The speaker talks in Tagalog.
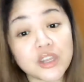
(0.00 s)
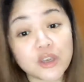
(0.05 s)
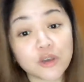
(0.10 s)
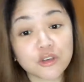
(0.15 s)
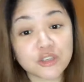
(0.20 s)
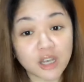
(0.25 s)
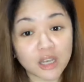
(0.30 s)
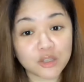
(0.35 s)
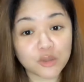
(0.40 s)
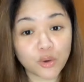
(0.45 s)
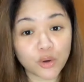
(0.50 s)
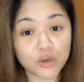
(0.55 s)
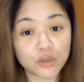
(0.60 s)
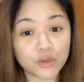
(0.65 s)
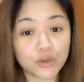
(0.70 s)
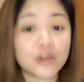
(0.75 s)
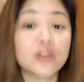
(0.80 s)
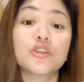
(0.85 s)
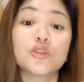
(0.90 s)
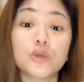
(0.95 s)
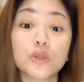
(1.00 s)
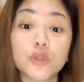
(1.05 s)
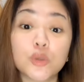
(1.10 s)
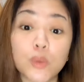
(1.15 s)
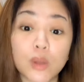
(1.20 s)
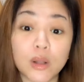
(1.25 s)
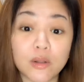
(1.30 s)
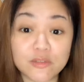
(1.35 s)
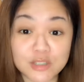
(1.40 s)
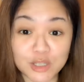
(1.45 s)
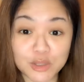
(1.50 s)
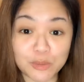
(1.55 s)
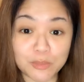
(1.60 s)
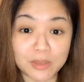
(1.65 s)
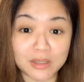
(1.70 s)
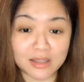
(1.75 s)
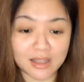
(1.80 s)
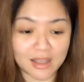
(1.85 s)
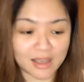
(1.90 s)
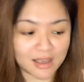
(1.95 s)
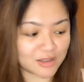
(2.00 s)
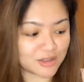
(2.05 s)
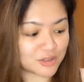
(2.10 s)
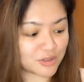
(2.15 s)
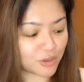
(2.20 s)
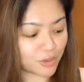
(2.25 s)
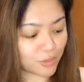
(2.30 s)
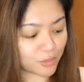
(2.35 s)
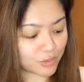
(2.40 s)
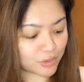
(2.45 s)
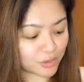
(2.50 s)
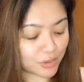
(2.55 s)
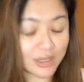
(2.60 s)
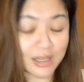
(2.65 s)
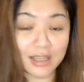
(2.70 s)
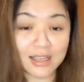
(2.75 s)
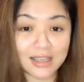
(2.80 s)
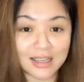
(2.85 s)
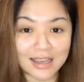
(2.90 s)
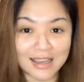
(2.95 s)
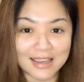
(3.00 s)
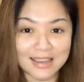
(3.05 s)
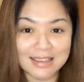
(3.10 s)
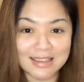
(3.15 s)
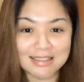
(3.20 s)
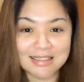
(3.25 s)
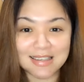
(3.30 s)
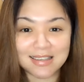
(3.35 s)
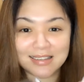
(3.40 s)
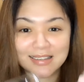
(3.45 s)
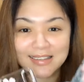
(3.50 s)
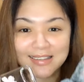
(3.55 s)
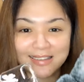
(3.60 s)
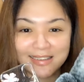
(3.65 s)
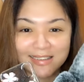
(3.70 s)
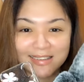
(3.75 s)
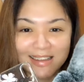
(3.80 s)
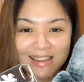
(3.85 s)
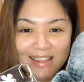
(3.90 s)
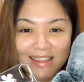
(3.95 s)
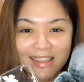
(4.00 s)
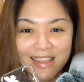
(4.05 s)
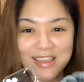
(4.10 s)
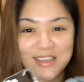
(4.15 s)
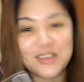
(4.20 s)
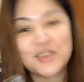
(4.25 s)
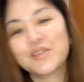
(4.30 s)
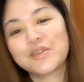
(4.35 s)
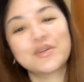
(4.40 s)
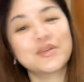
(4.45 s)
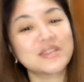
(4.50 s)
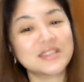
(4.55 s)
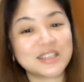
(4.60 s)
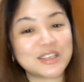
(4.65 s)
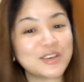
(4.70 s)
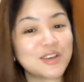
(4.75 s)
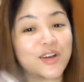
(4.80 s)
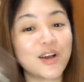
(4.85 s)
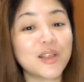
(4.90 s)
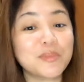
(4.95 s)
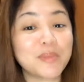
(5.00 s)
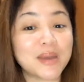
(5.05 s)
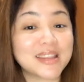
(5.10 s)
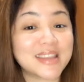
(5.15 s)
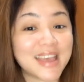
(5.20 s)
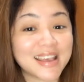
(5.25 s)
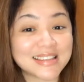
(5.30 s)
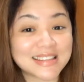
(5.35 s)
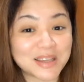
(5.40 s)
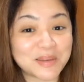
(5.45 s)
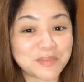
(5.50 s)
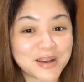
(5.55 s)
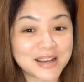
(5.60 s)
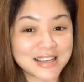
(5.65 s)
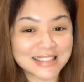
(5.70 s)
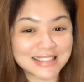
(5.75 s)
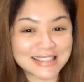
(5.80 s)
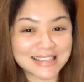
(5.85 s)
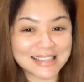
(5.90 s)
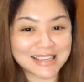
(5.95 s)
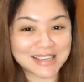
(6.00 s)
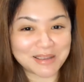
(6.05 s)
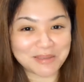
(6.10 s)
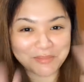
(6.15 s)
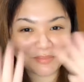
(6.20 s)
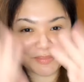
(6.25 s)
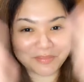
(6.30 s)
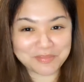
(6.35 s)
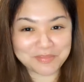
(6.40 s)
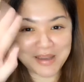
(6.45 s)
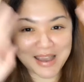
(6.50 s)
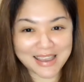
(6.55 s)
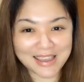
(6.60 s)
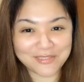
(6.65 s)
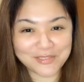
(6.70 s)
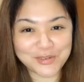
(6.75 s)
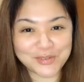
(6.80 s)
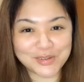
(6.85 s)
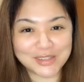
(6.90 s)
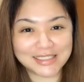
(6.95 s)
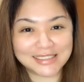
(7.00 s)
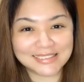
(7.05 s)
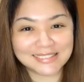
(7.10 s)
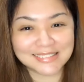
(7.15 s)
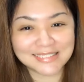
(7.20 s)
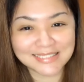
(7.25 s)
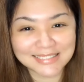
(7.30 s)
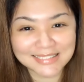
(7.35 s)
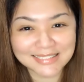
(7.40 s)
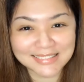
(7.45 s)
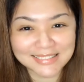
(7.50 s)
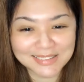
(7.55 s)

ko siya in order. June 12 siya dumating. So, yun lang guys. Thank you. See you on my next unboxing. Bye everyone.